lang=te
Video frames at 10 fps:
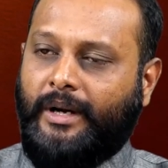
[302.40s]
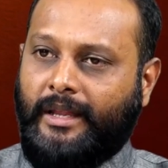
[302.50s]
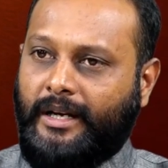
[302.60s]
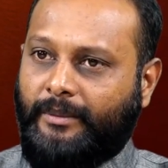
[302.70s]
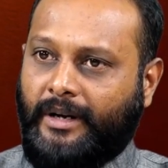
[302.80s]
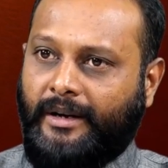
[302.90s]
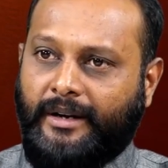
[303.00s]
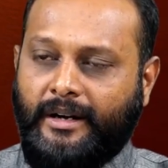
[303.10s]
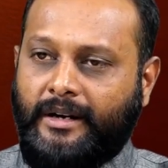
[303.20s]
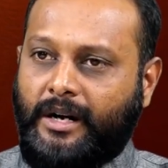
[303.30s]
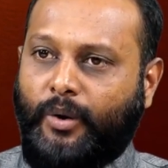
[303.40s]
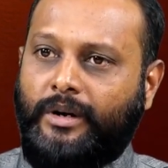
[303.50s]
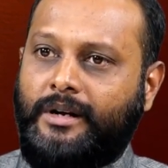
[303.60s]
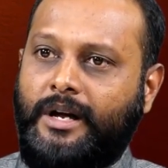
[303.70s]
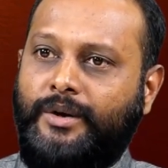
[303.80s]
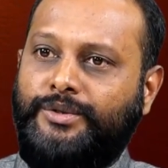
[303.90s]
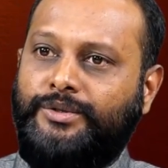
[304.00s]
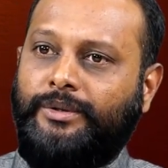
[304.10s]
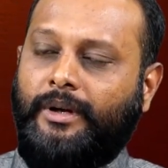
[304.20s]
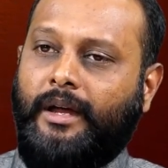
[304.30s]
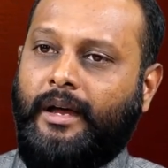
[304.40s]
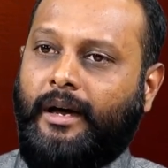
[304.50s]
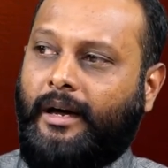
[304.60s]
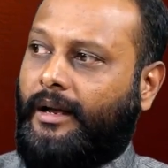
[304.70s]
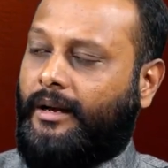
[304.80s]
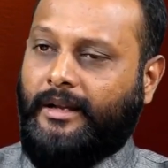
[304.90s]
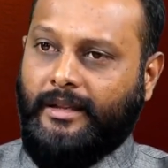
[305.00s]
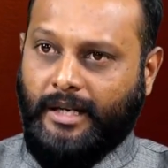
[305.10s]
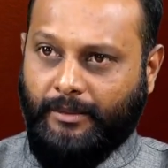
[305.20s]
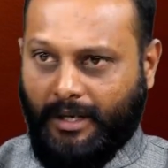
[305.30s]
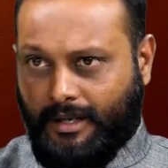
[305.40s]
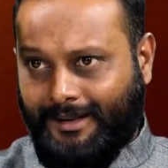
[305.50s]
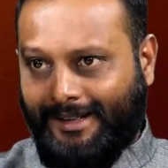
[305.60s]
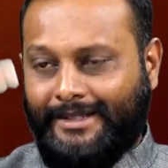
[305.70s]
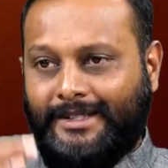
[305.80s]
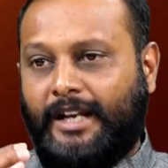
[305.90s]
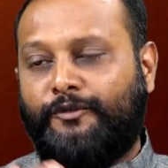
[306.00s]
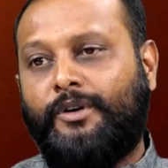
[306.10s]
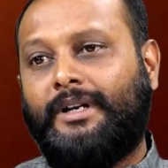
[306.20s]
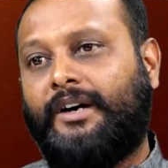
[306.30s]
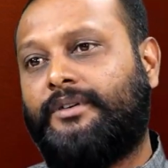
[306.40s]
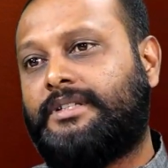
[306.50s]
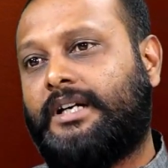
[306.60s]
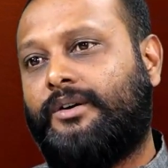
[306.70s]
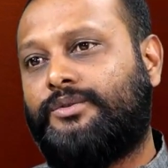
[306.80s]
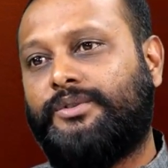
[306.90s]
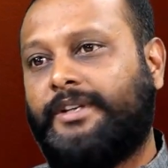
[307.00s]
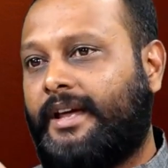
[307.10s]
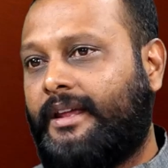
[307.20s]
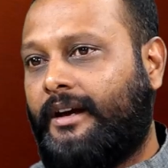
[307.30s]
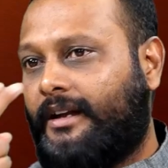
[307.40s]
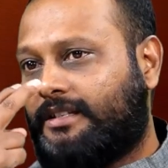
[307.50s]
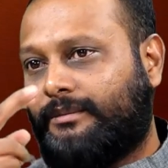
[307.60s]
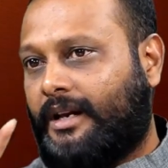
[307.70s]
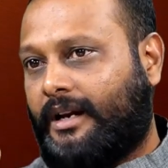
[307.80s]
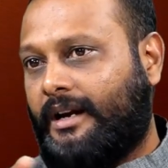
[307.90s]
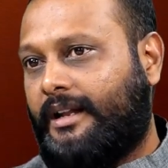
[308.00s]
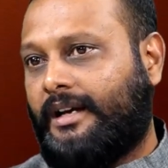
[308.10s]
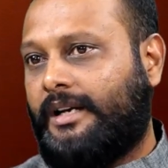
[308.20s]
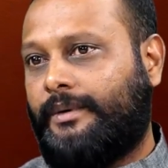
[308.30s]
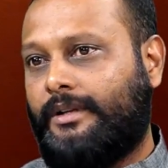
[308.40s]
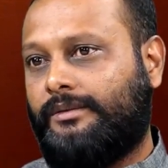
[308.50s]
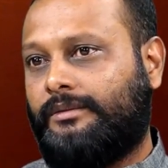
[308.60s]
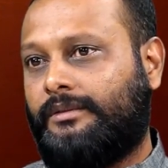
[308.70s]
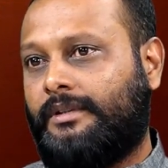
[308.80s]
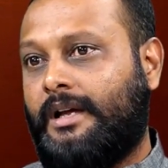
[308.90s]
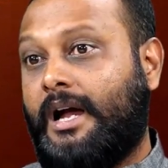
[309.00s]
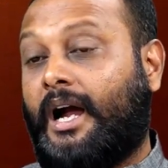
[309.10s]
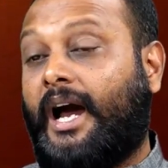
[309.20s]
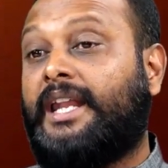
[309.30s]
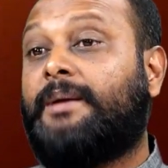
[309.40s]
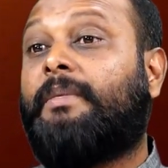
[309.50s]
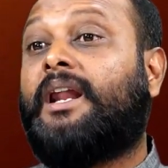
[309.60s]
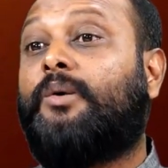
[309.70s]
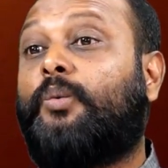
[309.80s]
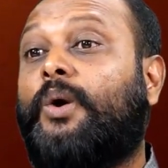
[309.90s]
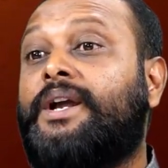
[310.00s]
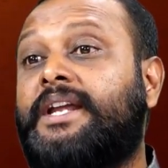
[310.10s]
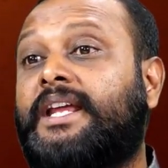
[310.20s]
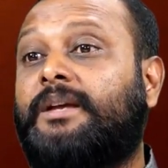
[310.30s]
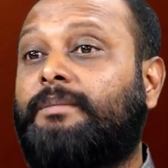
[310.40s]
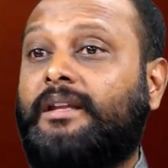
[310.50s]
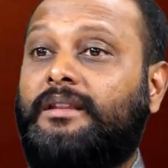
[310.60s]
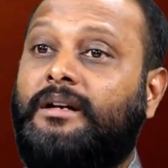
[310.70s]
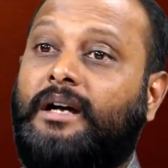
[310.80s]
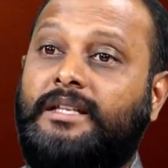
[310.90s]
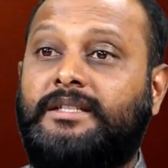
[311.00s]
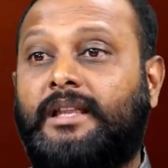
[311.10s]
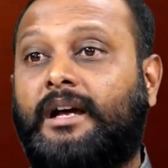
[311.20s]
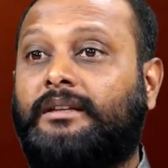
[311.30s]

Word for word: లేదంటే మన ఇంటర్నెట్ రౌటర్ కావచ్చు లేదంటే మన సెల్ ఫోన్ టవర్స్ కావచ్చు ఏ రేడియేషన్ మన కంటికి కనబడదు కానీ మన ఒంటికి మాత్రం ఖచ్చితంగా